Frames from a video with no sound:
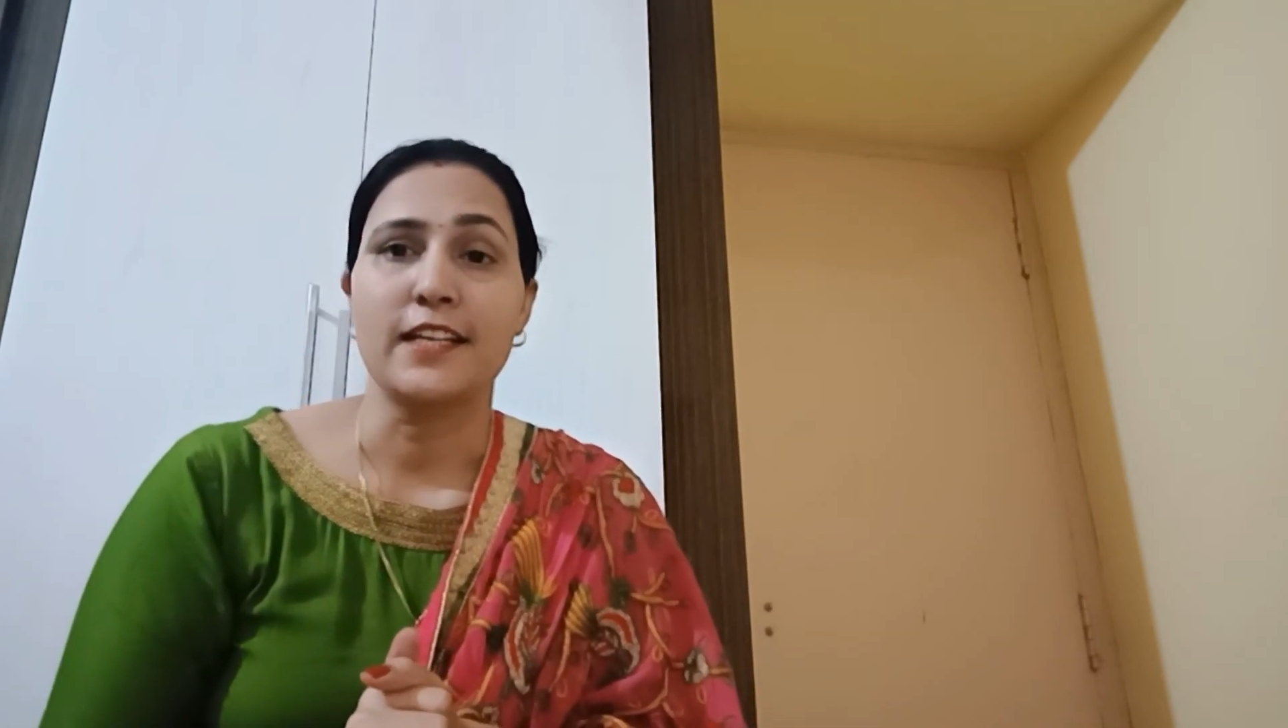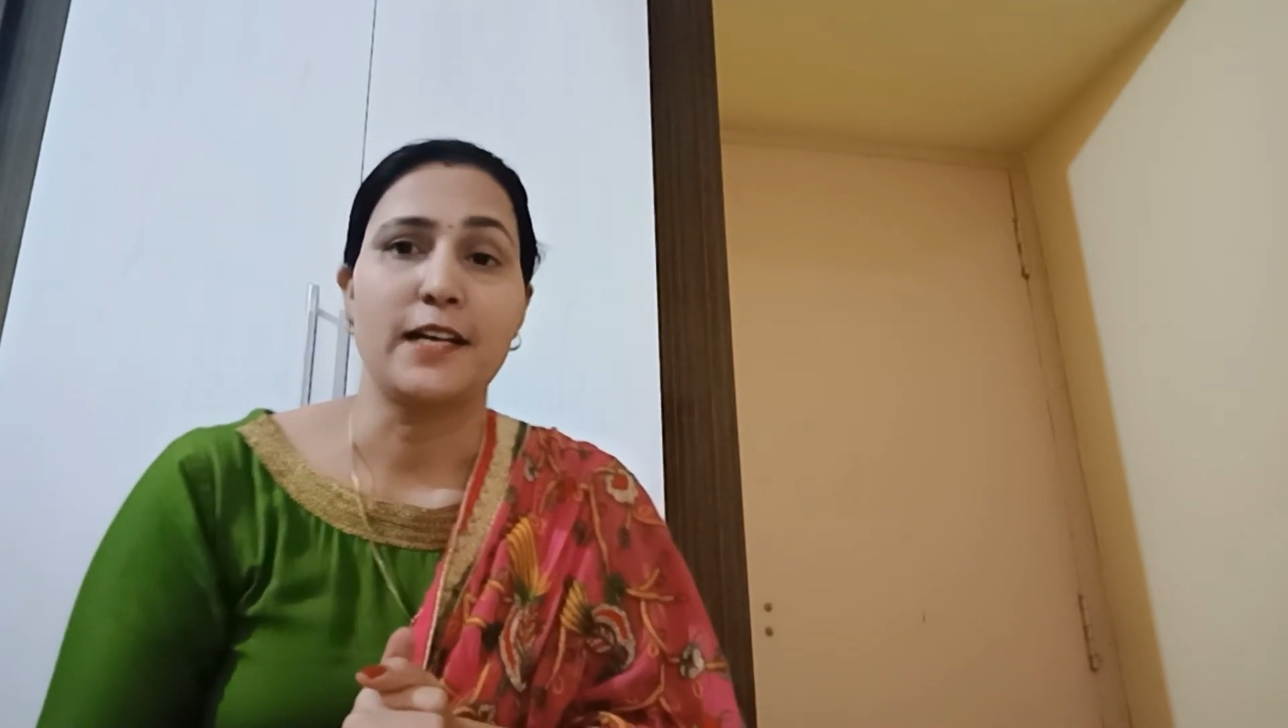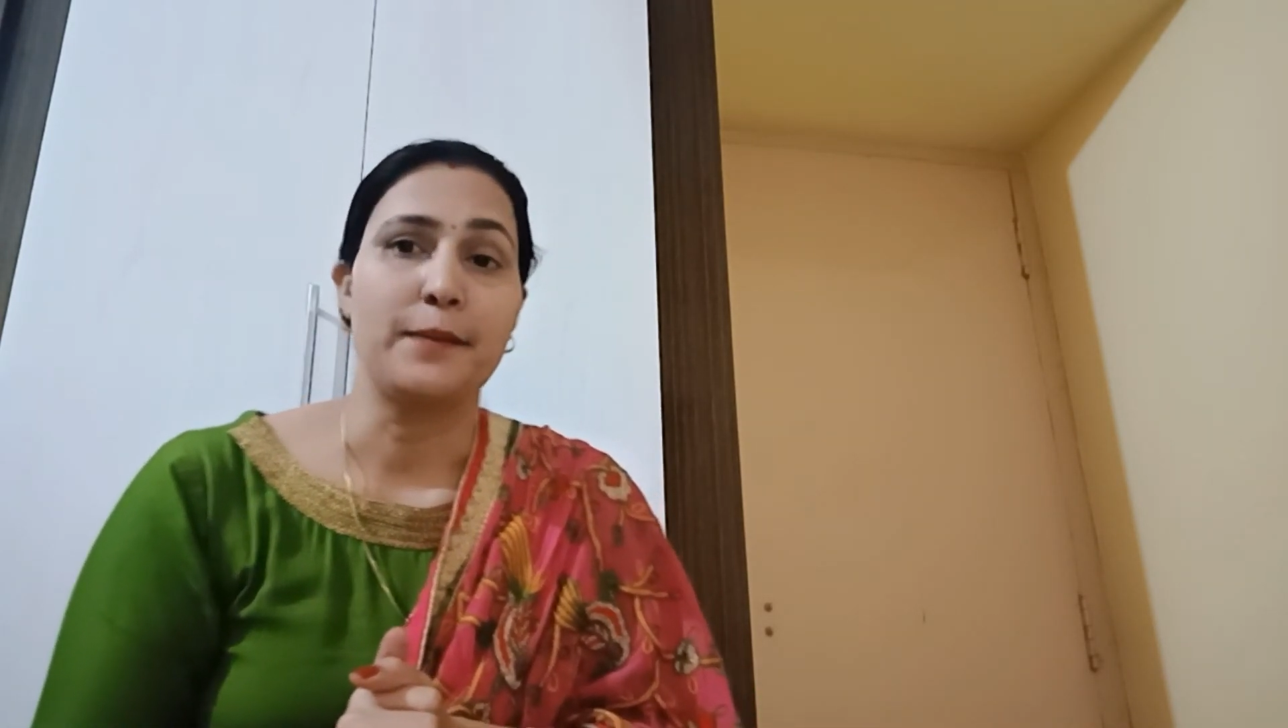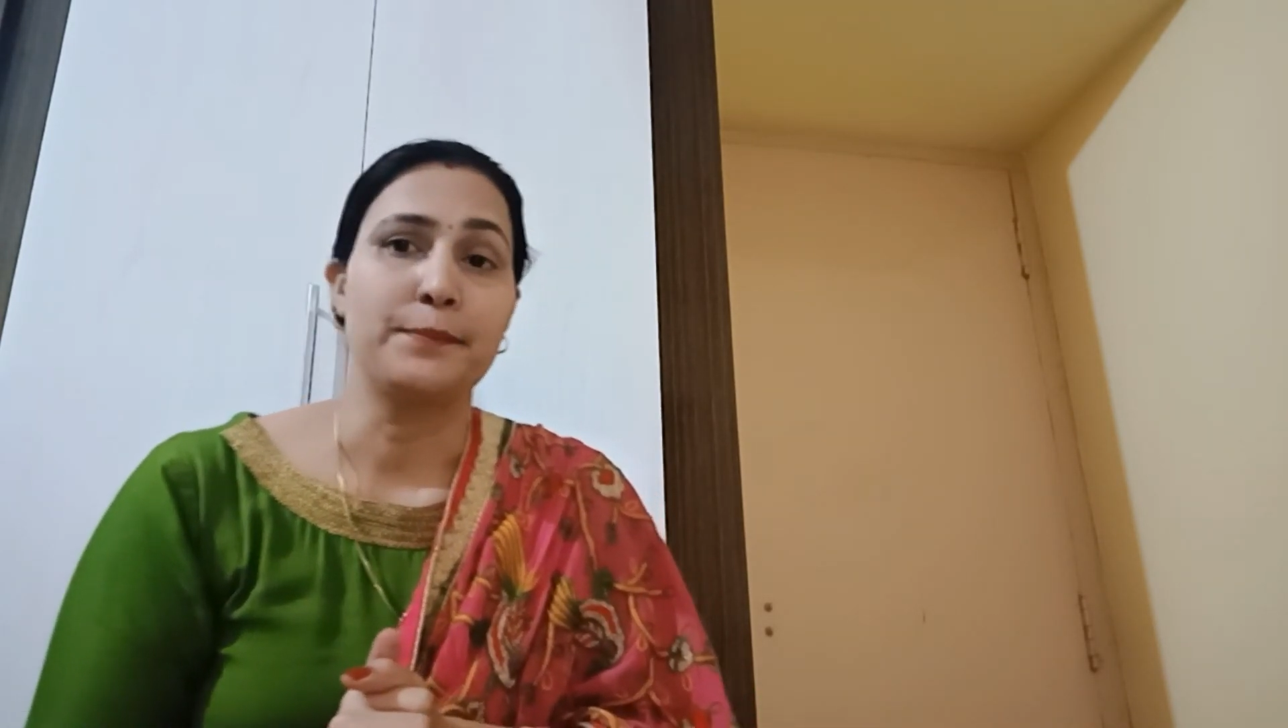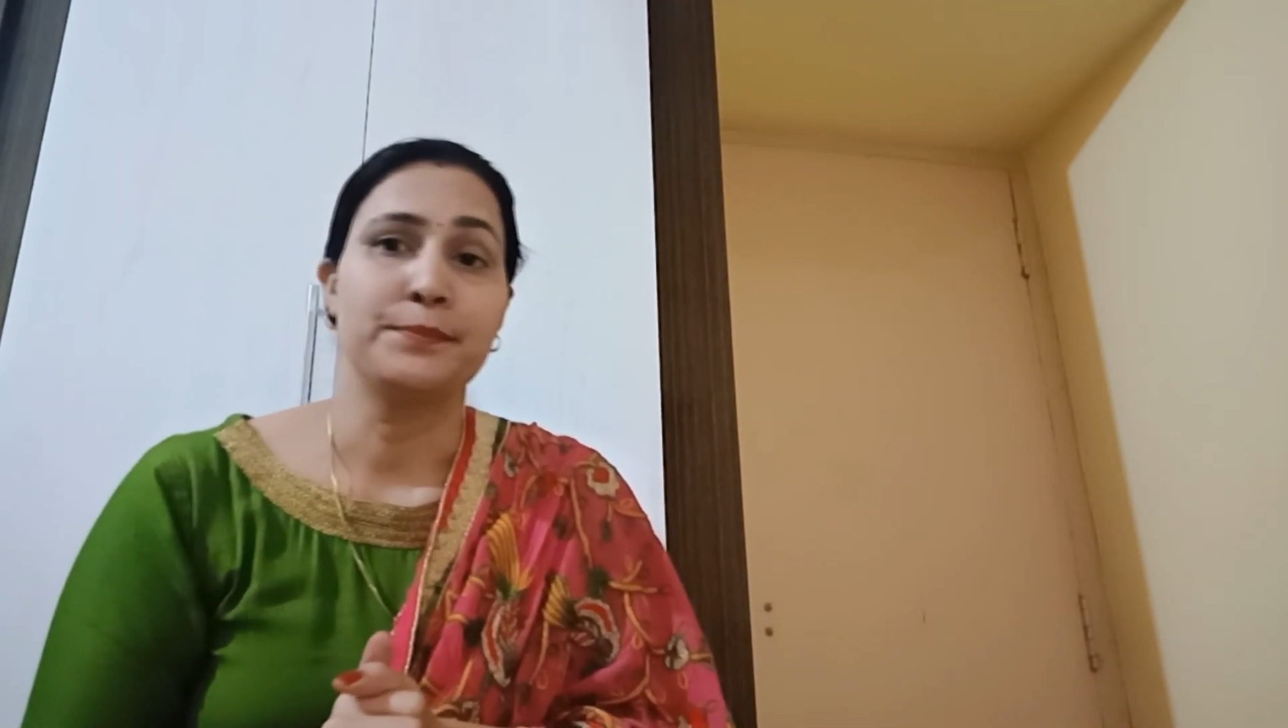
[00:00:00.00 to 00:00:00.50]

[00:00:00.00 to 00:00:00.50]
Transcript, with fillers: हैं आप